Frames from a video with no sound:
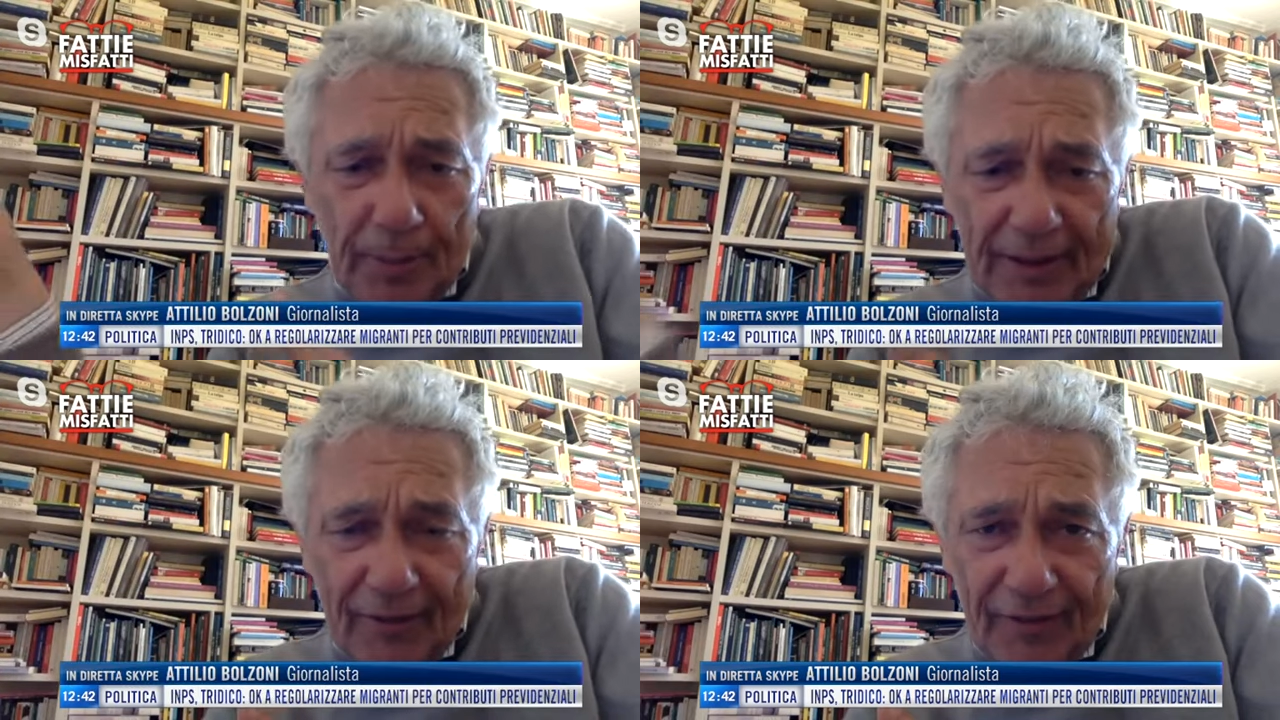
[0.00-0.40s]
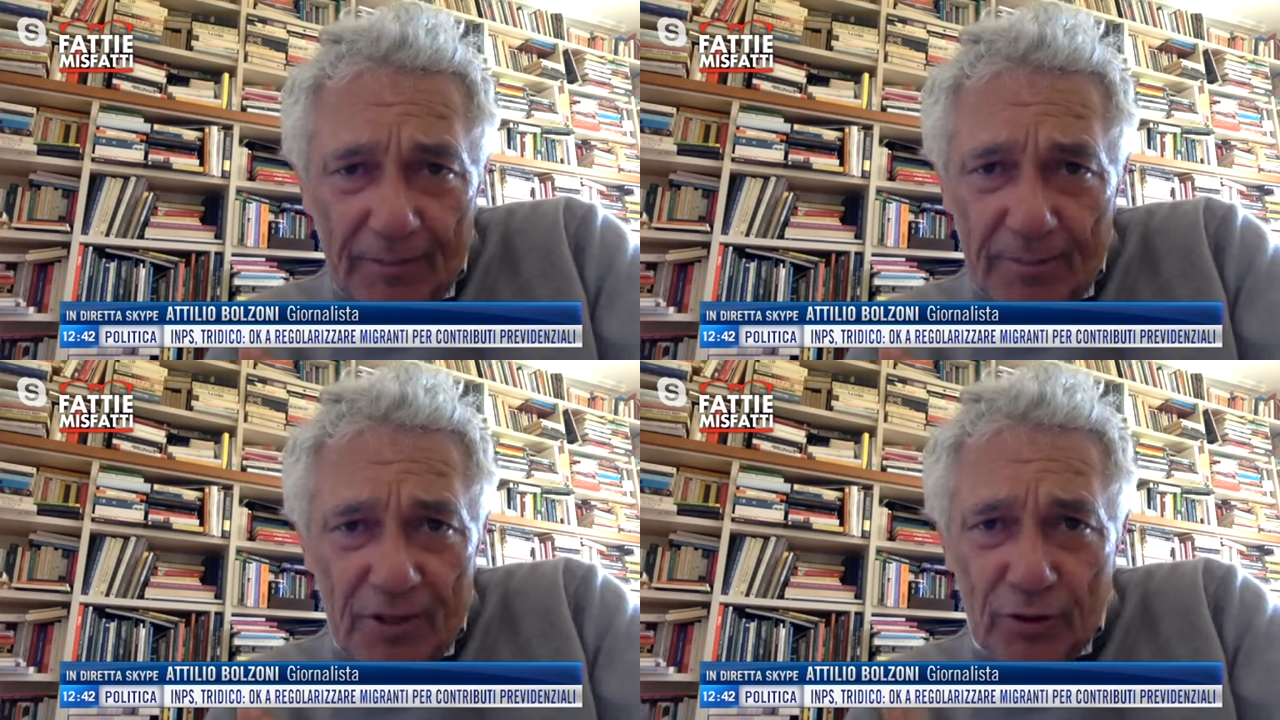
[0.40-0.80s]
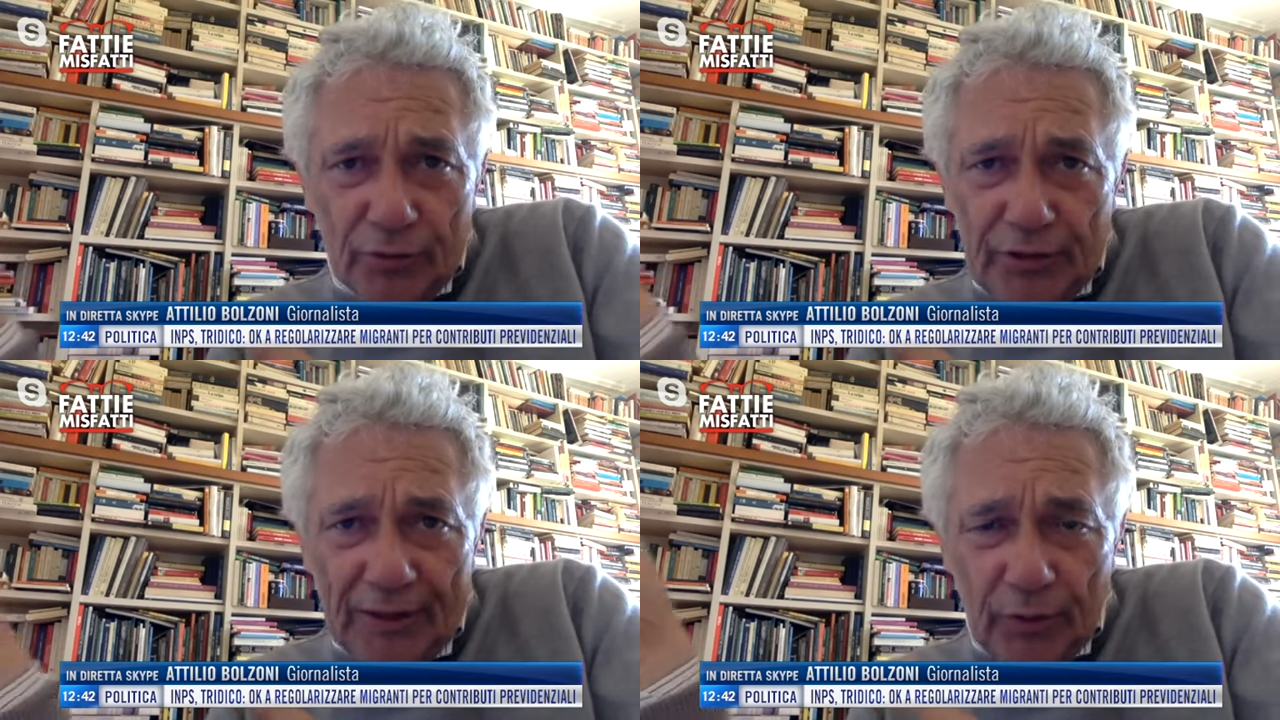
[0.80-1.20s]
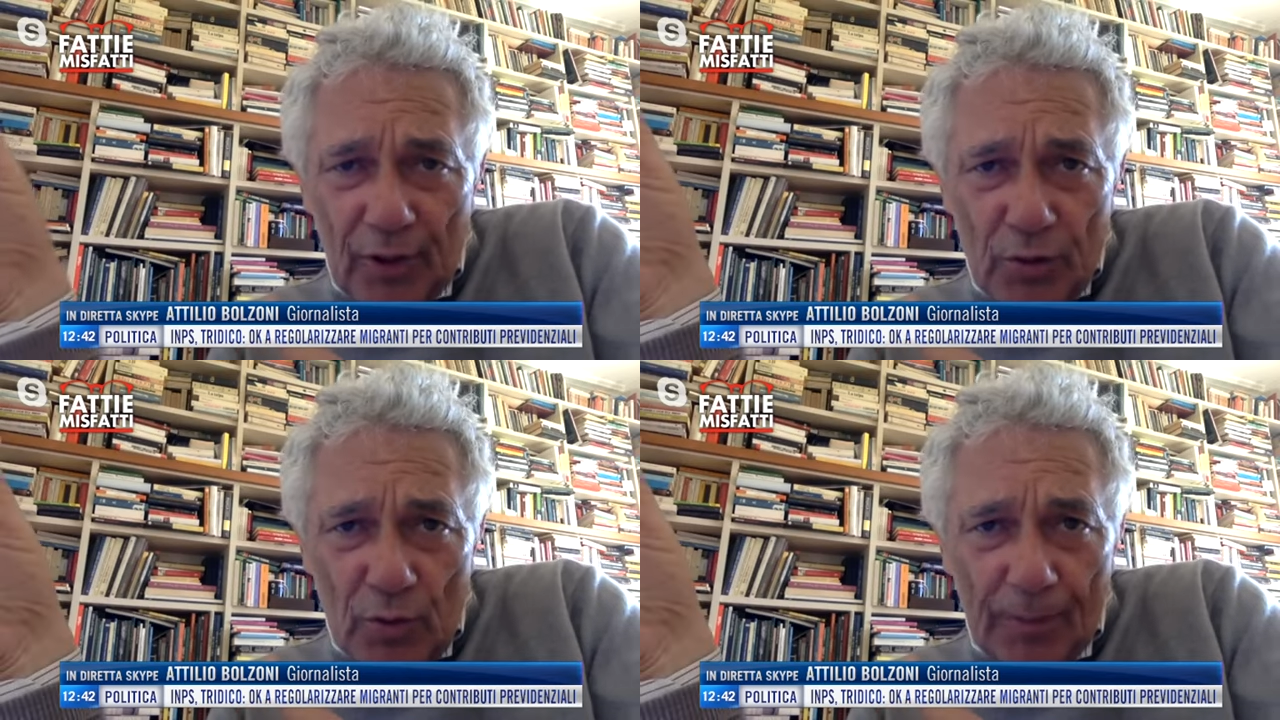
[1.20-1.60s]
perché avrebbe scontato
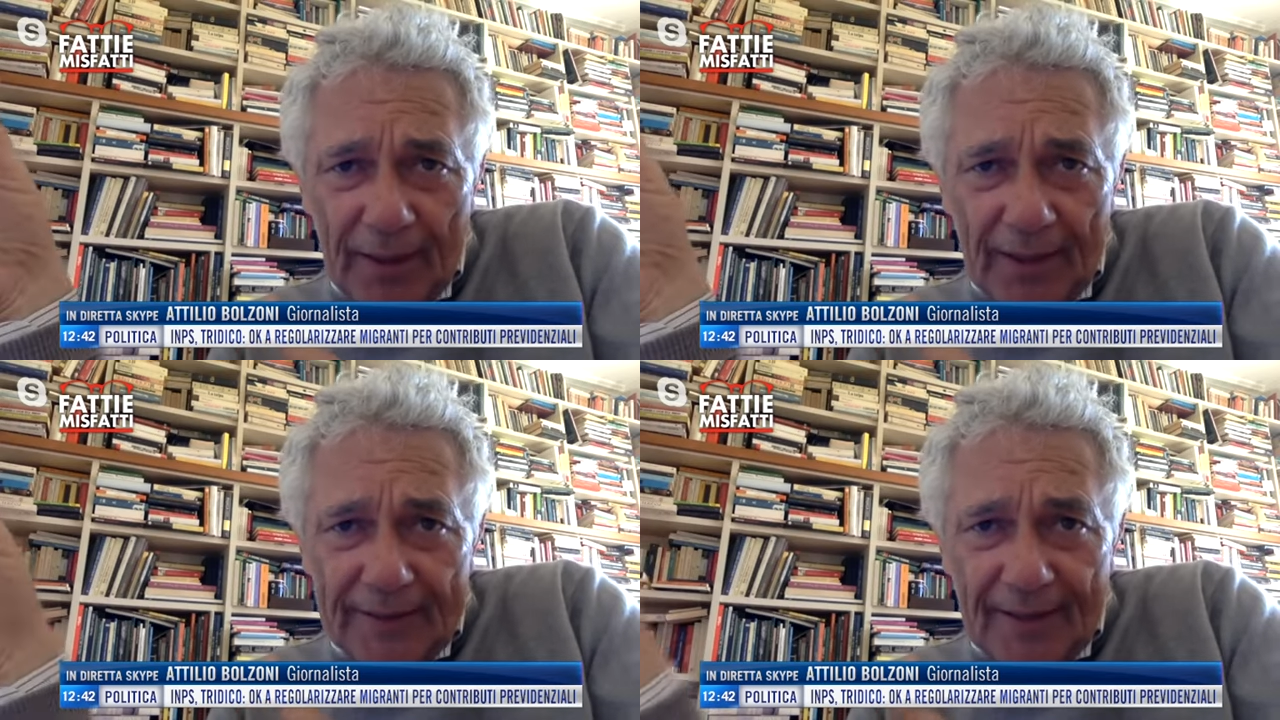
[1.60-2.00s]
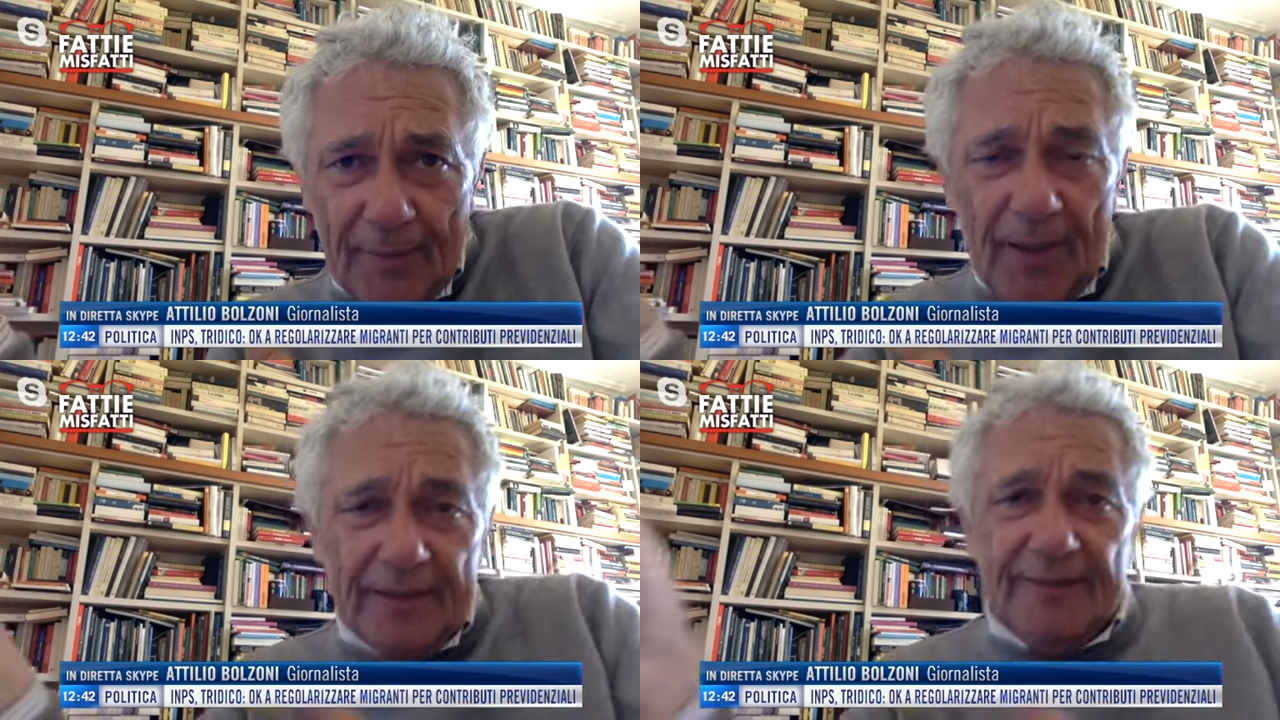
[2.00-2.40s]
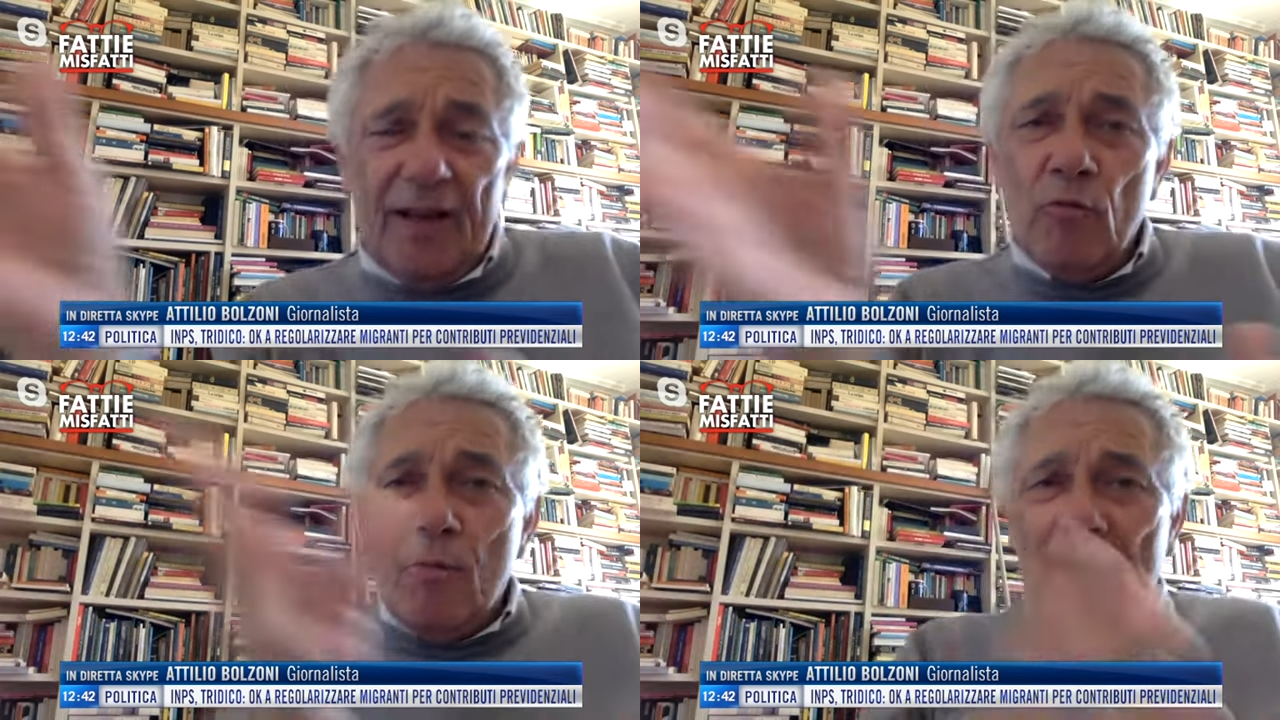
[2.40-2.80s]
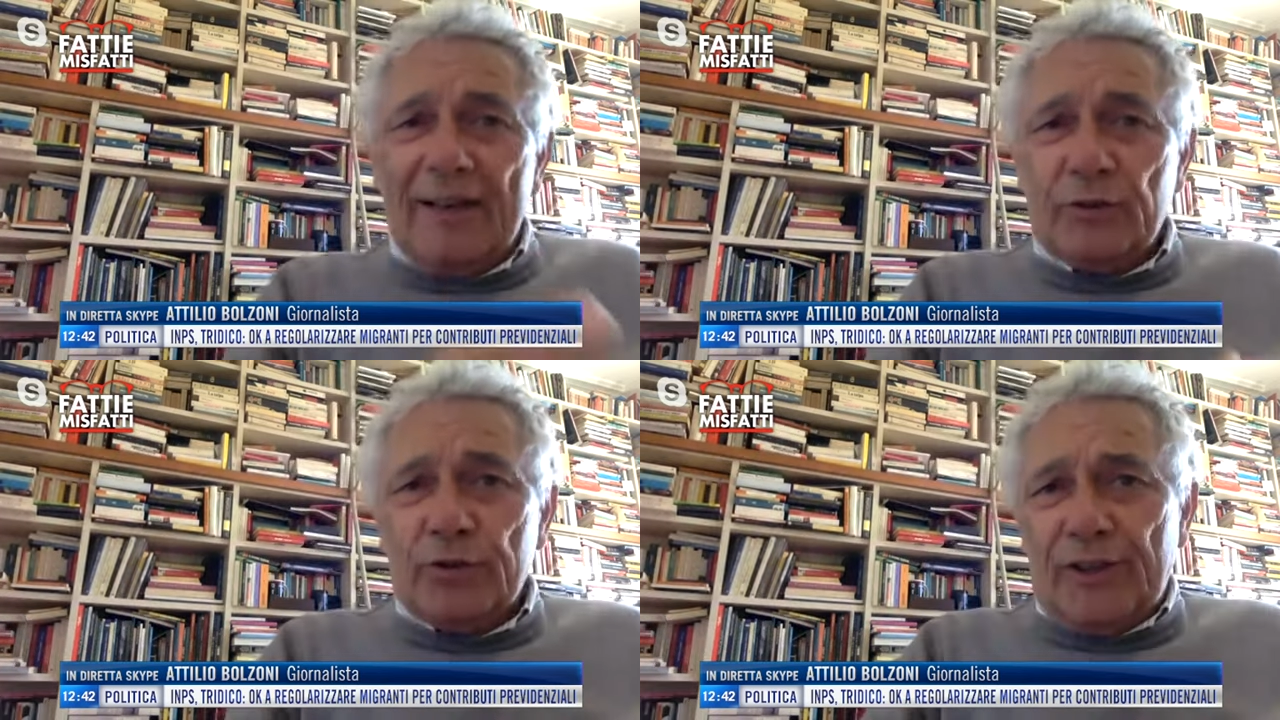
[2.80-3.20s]
la sua pena interamente, è un
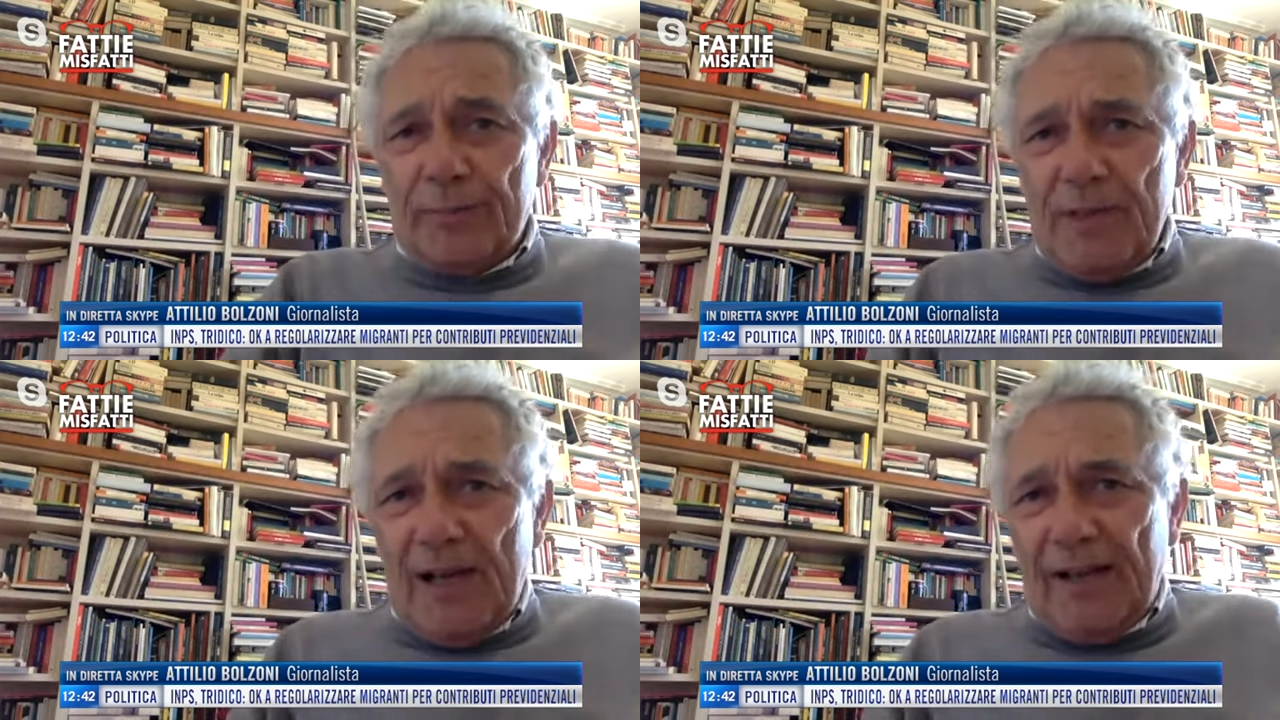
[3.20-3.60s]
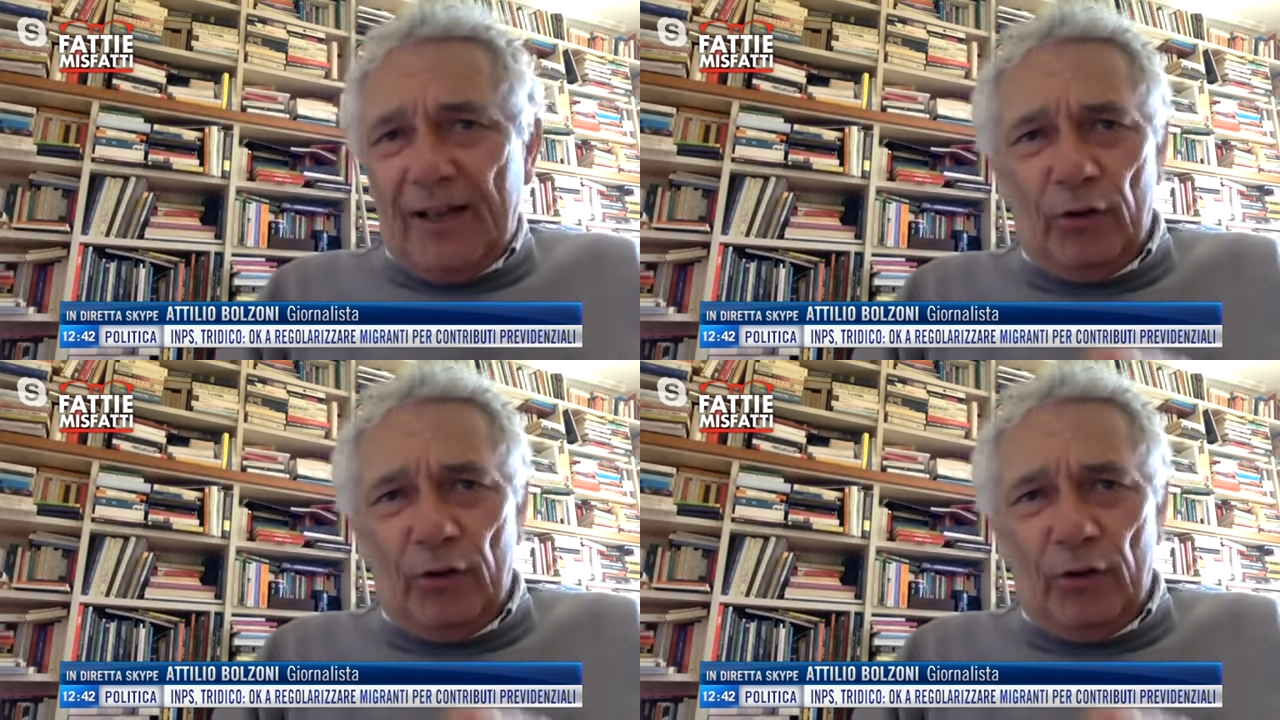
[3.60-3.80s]
malato terminale.